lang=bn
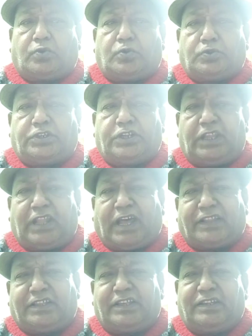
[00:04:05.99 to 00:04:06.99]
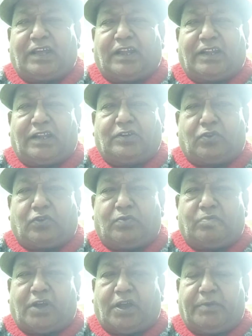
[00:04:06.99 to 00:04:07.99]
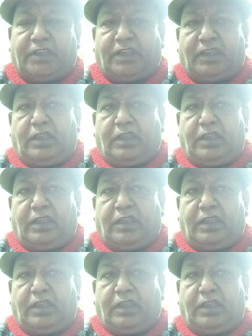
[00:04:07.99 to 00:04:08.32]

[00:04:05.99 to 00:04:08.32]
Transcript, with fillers: ঘুষি লাথি নানান রকমভাবে